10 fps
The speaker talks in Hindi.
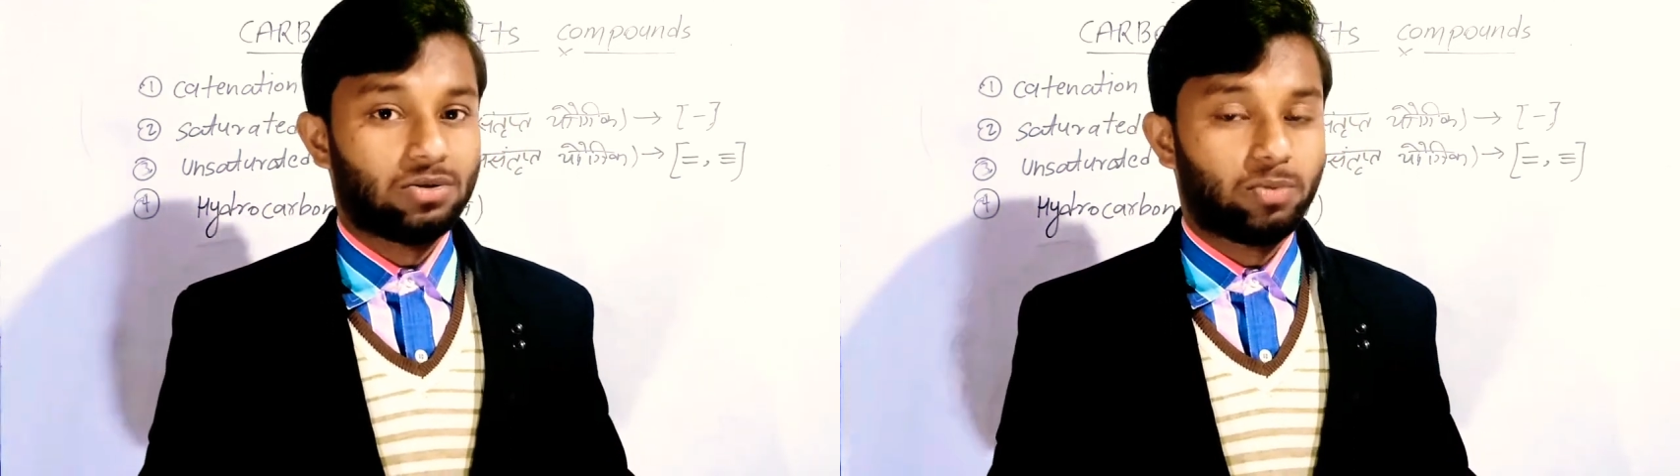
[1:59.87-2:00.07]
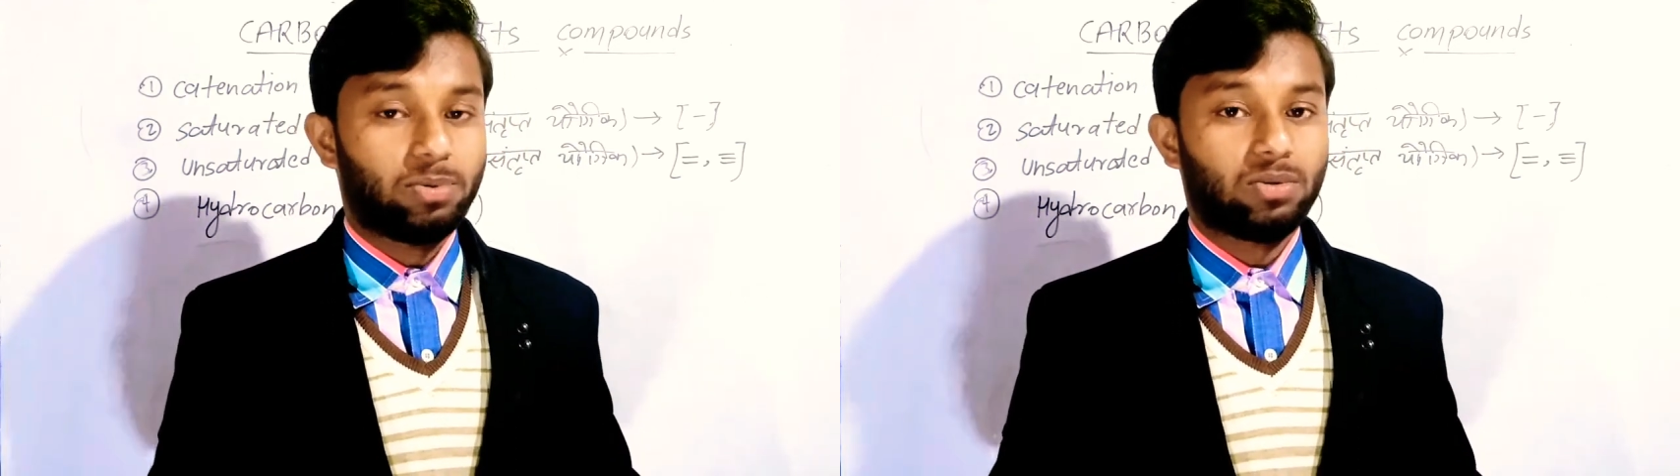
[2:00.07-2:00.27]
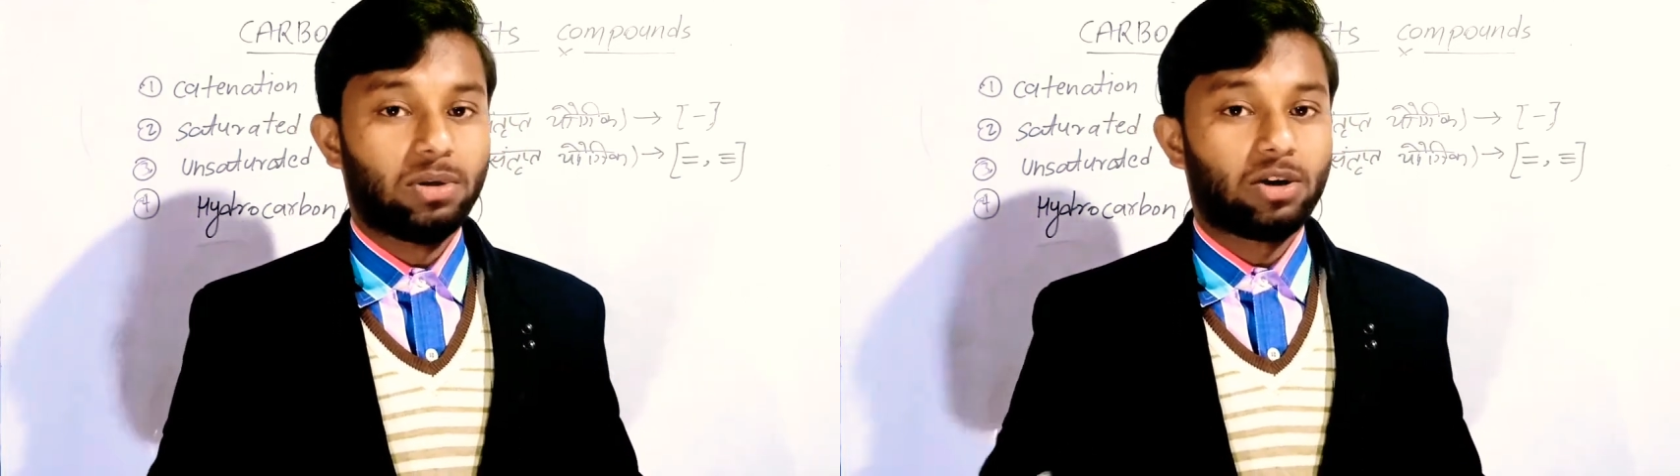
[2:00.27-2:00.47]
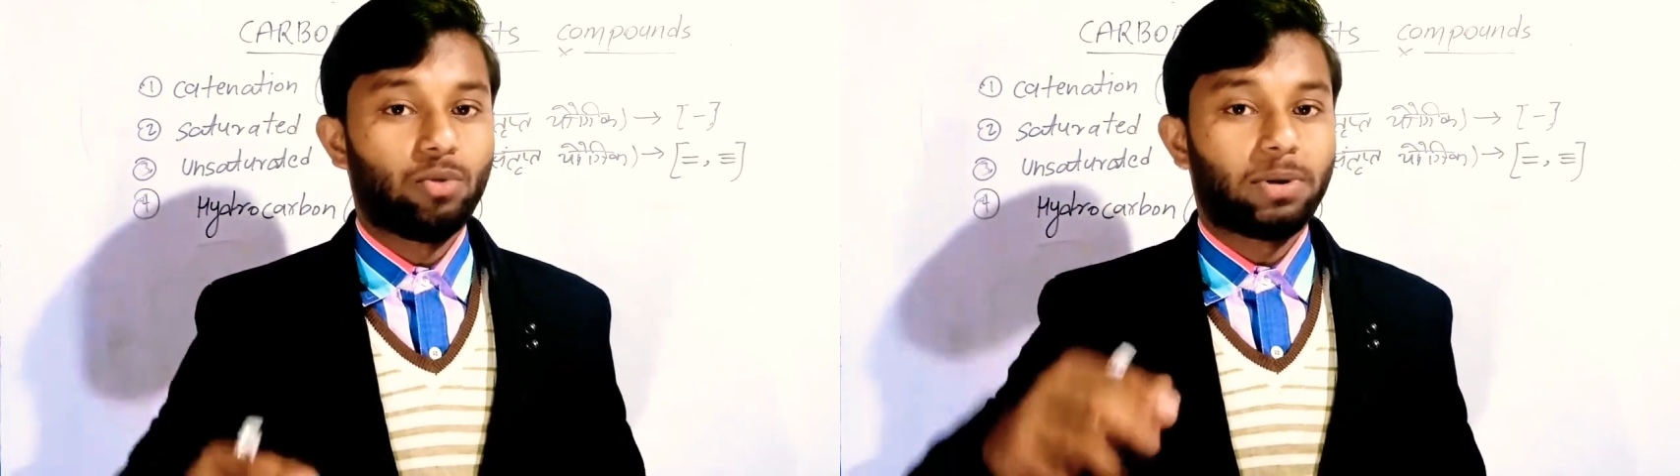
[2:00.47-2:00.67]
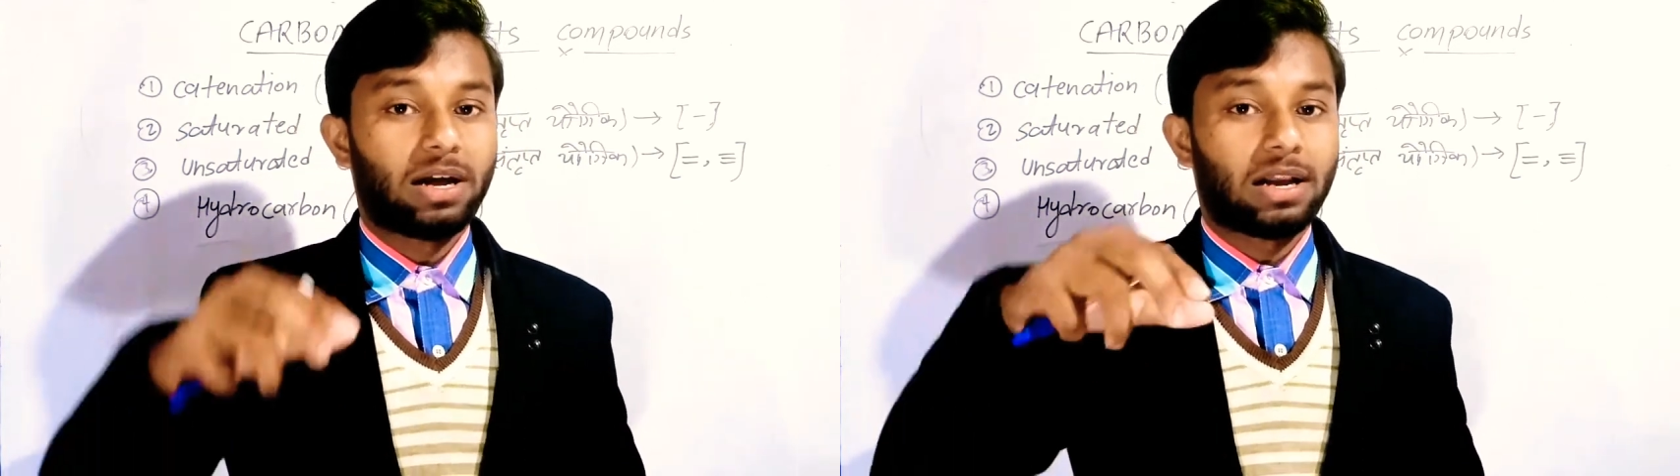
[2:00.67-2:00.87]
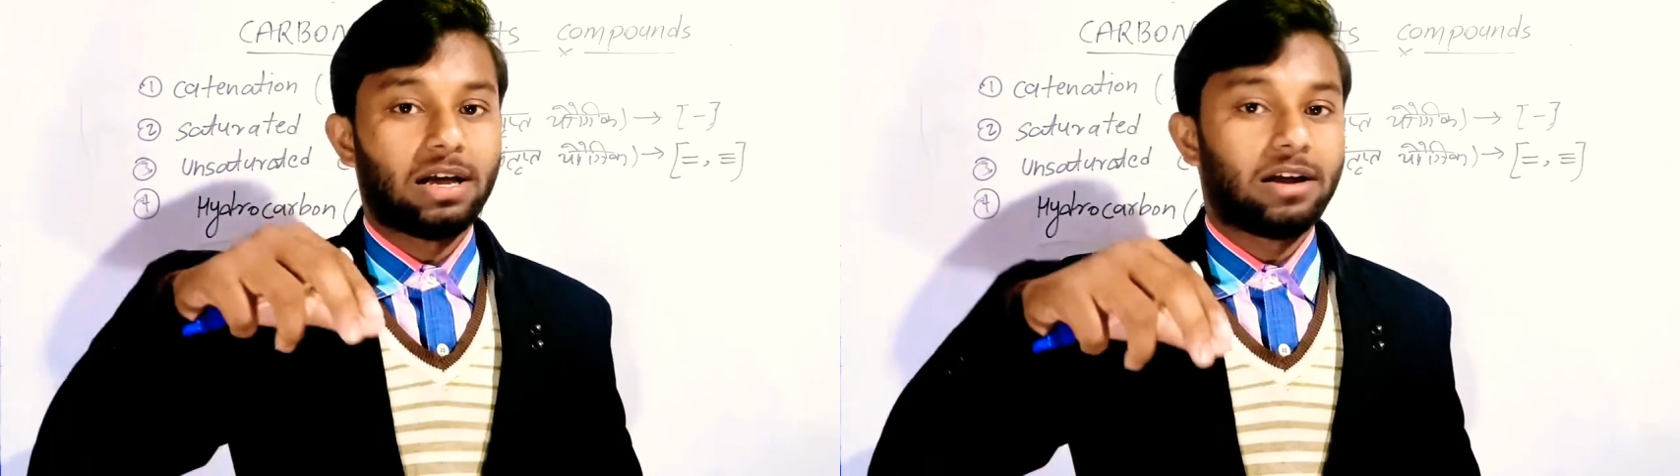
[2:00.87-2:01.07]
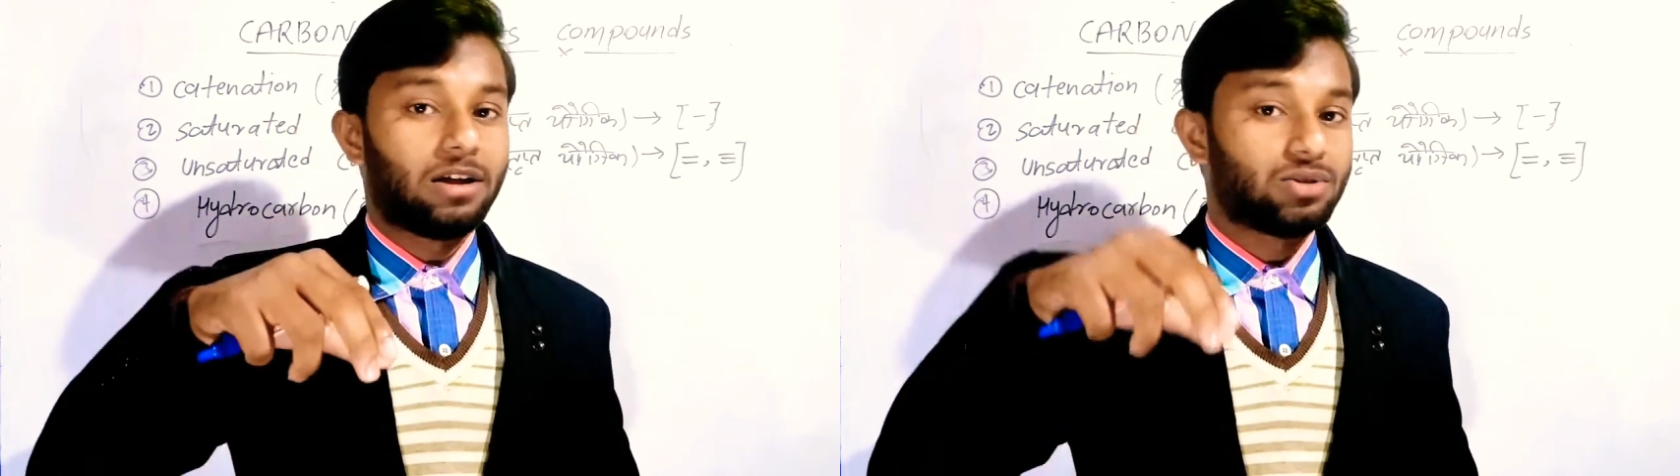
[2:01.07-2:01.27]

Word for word: जो पृथ्वी के ऊपर एक लेयर है